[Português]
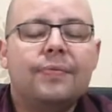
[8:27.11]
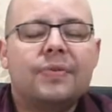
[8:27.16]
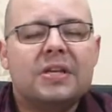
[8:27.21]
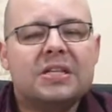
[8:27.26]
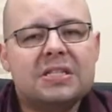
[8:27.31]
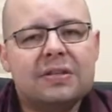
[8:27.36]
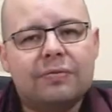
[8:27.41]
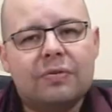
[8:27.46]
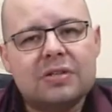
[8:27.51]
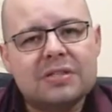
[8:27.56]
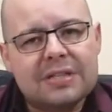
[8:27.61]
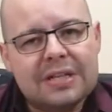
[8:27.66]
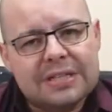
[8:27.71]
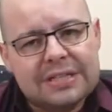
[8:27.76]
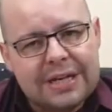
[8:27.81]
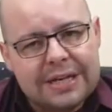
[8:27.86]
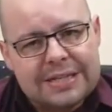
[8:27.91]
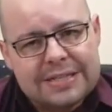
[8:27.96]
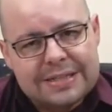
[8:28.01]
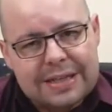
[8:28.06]
E se você
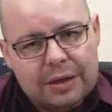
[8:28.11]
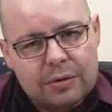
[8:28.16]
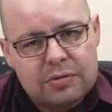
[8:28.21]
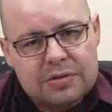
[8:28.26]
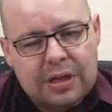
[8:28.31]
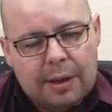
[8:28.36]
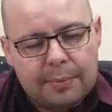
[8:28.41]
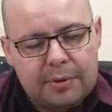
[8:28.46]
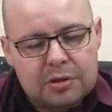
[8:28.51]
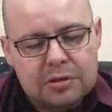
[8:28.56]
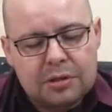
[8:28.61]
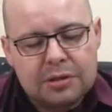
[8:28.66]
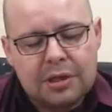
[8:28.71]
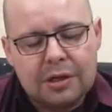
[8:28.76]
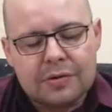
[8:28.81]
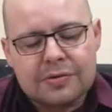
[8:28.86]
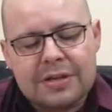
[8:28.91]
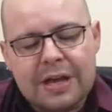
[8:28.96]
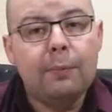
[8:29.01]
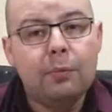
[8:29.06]
já está nos caminhos de Deus,